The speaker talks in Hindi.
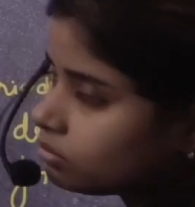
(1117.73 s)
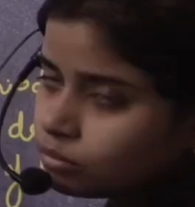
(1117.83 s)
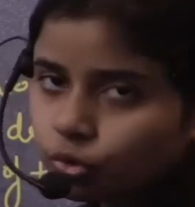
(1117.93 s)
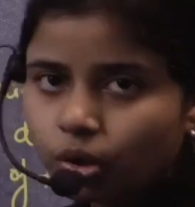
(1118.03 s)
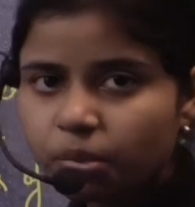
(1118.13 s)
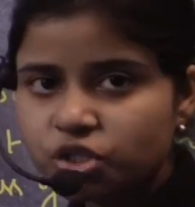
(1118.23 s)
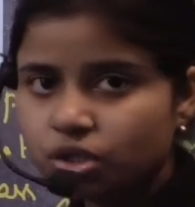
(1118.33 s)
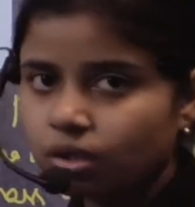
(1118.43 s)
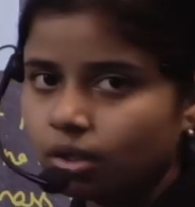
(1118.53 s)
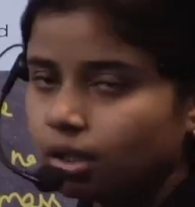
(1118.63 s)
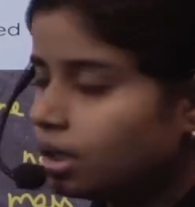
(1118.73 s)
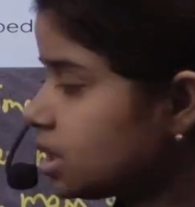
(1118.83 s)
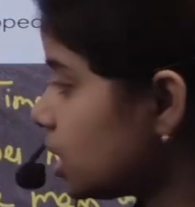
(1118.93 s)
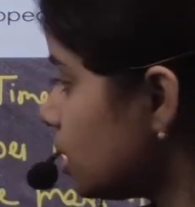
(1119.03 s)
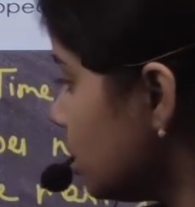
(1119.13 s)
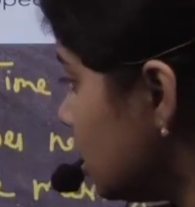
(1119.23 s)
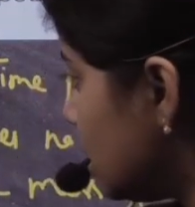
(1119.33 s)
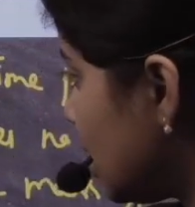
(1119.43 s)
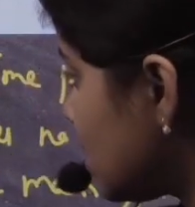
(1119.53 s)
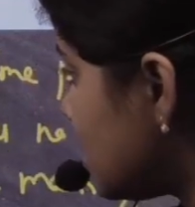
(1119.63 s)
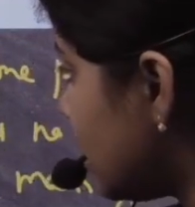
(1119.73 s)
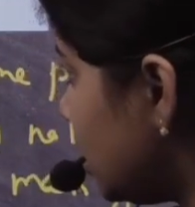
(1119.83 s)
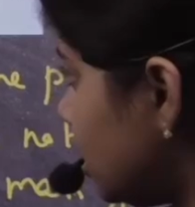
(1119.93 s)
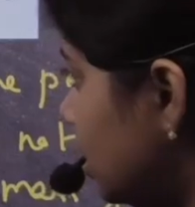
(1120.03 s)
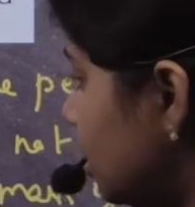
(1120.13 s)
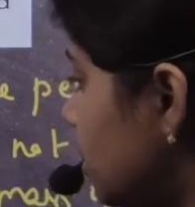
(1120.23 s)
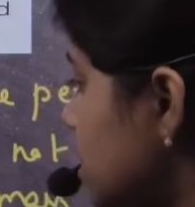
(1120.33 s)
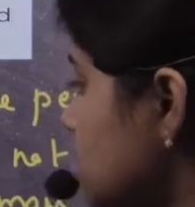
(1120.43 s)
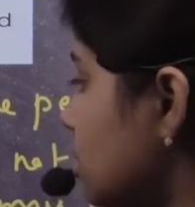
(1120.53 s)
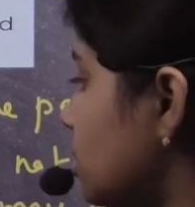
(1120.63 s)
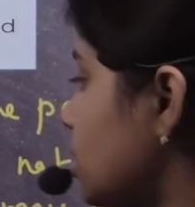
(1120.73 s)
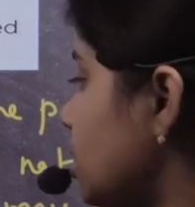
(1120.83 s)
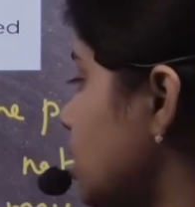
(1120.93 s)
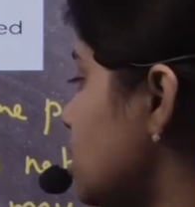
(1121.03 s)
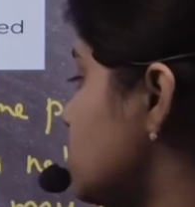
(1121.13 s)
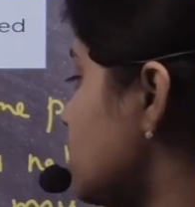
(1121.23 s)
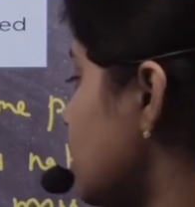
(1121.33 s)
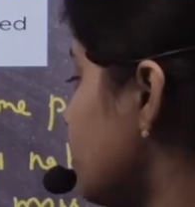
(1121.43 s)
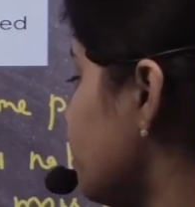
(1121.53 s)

पूरा मेंशन कर देंगे ठीक यहाँ से डायरेक्टली आप देख सकते हैं ये इसके